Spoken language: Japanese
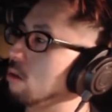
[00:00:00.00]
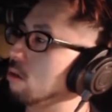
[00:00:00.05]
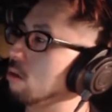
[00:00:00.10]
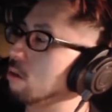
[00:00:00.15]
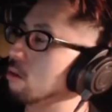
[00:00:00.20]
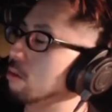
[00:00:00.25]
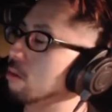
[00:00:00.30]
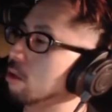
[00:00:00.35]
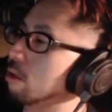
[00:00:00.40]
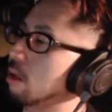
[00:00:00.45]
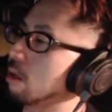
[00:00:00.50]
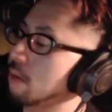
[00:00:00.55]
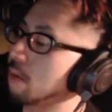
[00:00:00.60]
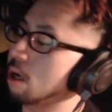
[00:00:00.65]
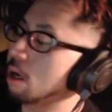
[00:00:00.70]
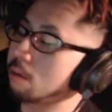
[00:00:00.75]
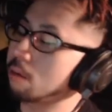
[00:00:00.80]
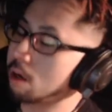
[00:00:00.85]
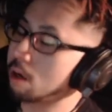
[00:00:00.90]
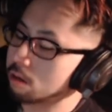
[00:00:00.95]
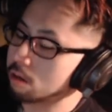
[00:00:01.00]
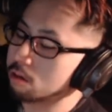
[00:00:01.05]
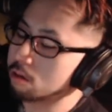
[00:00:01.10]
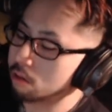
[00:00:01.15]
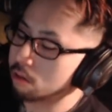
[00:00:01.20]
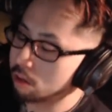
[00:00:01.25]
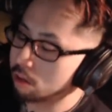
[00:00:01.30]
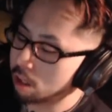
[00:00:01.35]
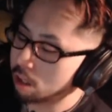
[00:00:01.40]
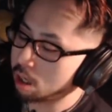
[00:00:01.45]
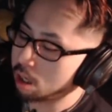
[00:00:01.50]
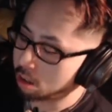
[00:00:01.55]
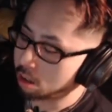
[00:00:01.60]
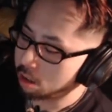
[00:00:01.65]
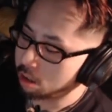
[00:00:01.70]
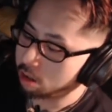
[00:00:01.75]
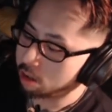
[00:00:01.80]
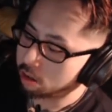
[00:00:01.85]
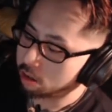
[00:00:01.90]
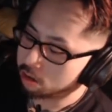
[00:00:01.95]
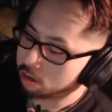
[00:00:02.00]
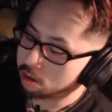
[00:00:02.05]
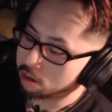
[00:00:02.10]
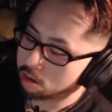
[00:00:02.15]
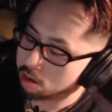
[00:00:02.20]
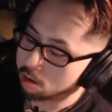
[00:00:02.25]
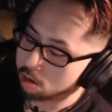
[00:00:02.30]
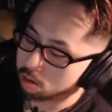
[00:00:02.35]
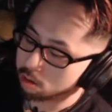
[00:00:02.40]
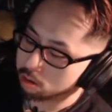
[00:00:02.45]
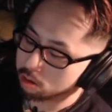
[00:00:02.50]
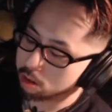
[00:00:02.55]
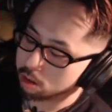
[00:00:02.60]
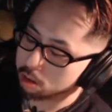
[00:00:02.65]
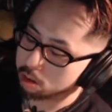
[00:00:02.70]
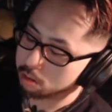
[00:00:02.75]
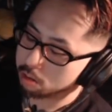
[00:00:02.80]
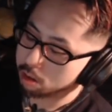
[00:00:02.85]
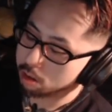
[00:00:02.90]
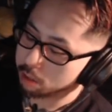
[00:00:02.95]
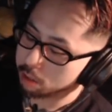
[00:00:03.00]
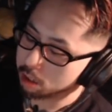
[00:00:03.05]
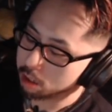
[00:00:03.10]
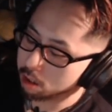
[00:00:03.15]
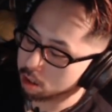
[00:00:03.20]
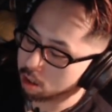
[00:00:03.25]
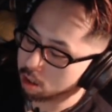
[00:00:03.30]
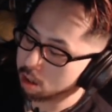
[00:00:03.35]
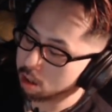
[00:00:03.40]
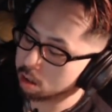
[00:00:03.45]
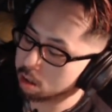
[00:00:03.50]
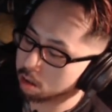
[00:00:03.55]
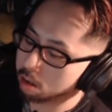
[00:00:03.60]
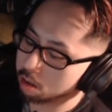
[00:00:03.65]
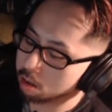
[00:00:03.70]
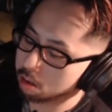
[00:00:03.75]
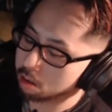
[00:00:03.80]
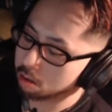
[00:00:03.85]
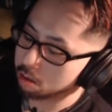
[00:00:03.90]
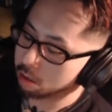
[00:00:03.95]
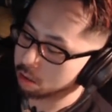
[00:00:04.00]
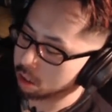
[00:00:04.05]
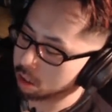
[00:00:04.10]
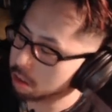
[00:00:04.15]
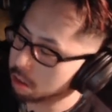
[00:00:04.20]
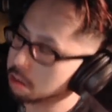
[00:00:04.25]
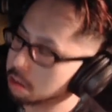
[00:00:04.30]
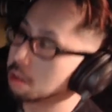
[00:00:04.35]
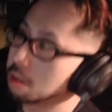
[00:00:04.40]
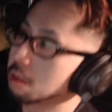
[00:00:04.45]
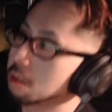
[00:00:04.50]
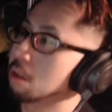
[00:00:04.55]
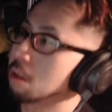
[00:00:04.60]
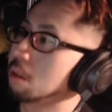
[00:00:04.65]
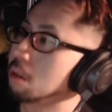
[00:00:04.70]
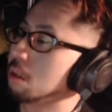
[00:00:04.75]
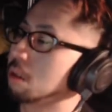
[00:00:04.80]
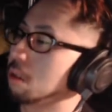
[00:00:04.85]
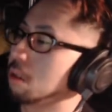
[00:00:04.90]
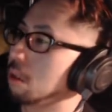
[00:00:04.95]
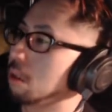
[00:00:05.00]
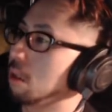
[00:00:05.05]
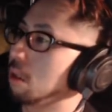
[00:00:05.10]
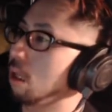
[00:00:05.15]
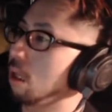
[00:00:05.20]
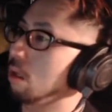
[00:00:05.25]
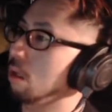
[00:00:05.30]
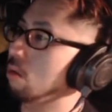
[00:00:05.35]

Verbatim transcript: 語の文献、まあまあそれはね エルエスディー 日本で出回ってないからだろうな。研